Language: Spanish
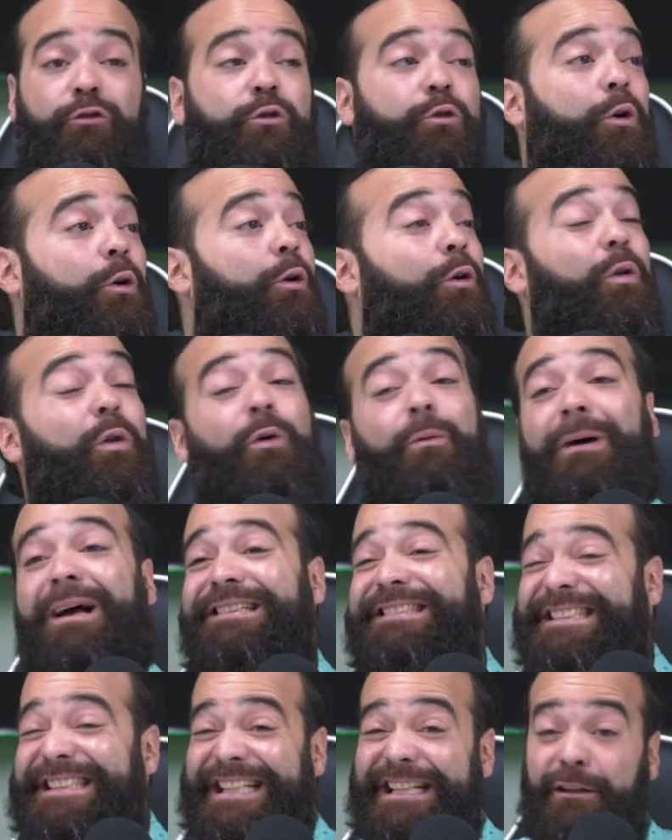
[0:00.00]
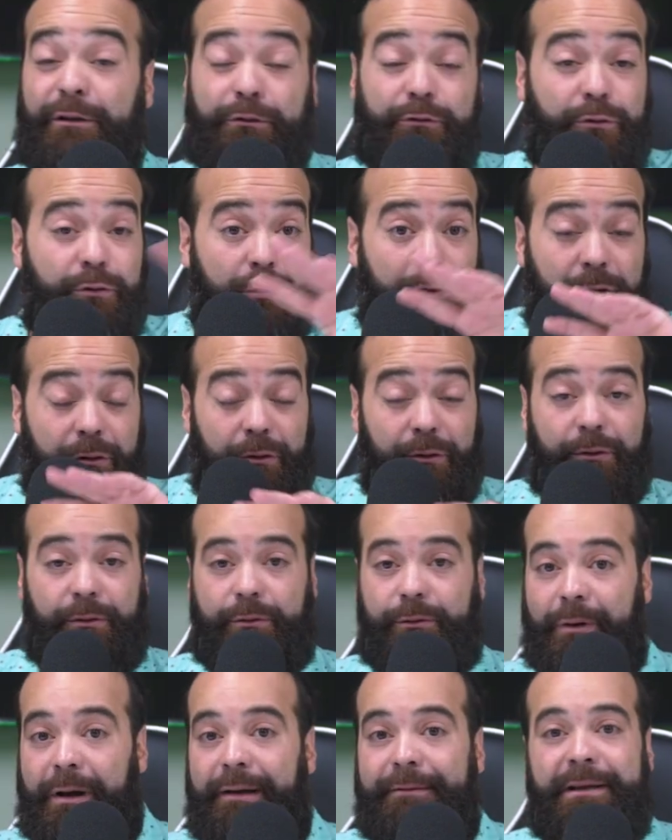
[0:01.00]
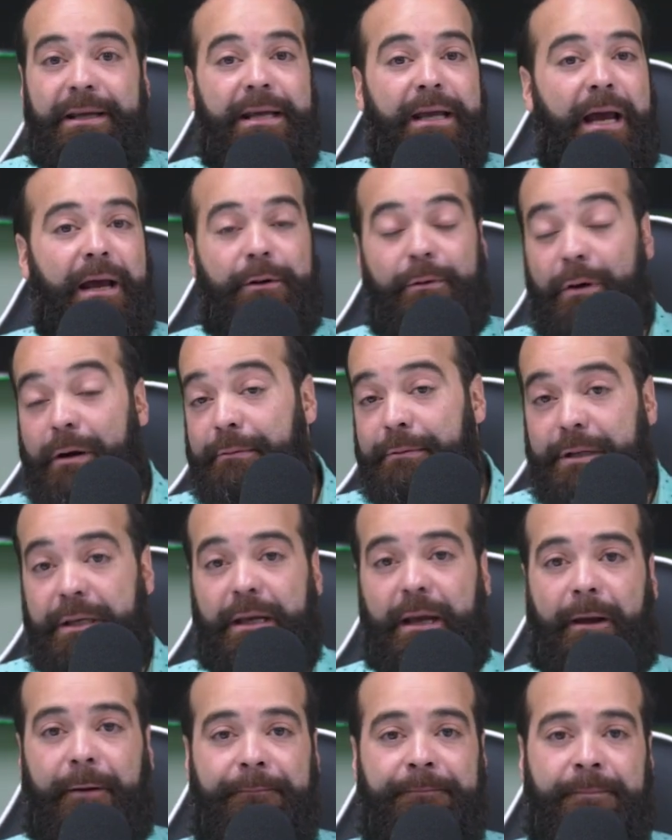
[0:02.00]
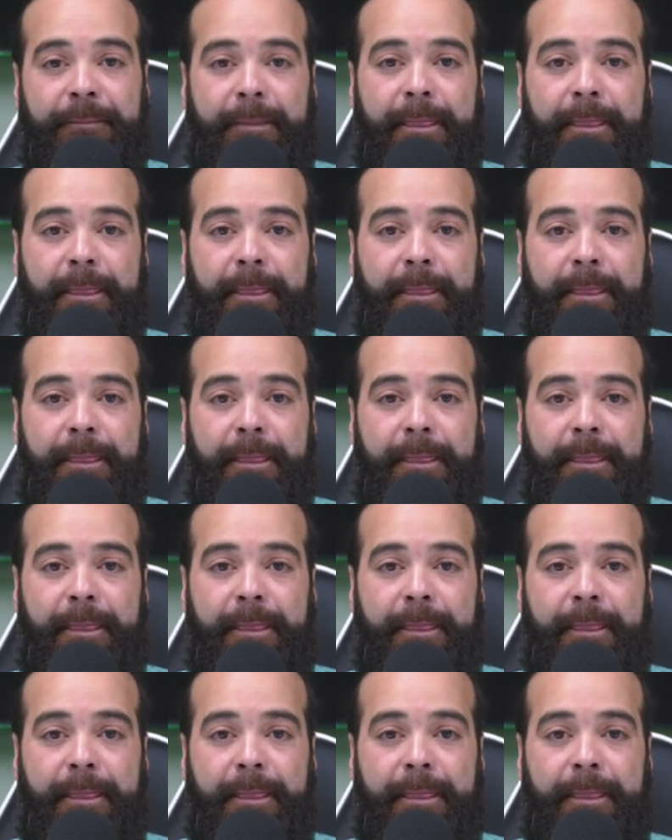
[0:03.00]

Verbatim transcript: Todo vacío, todo, no había, no había.